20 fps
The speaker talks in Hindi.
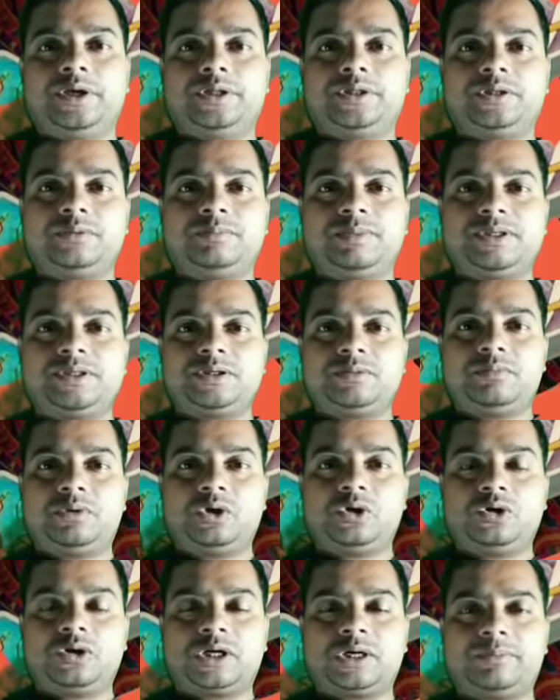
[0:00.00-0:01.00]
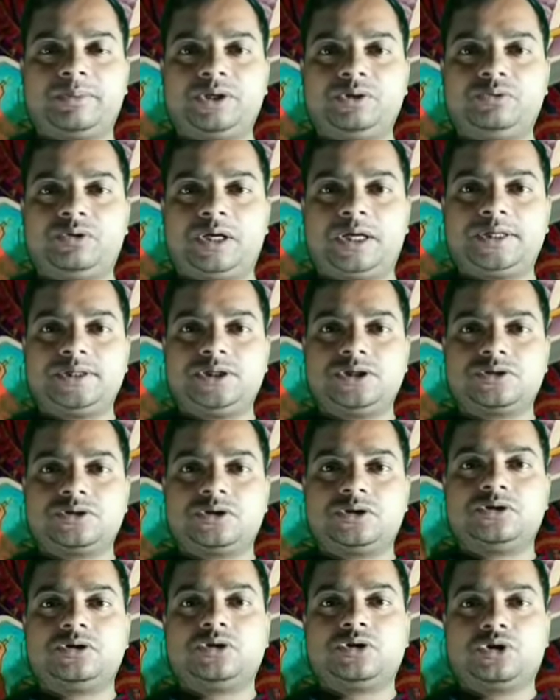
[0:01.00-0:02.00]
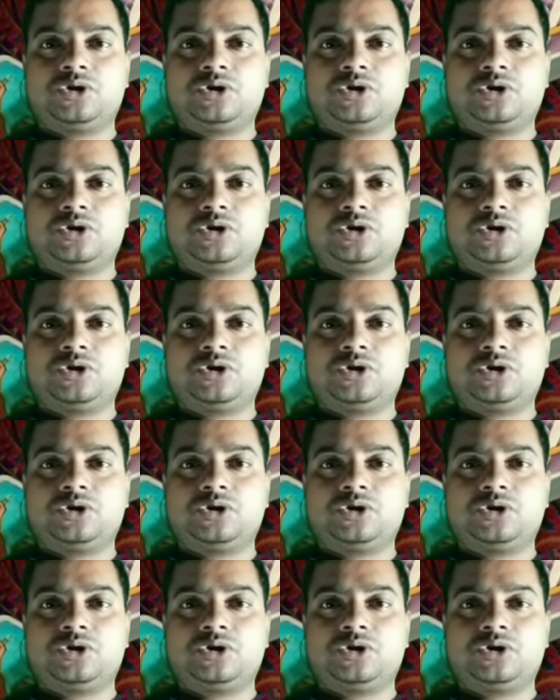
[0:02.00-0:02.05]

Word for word: एत बेस भल कम यूटिलइजेसन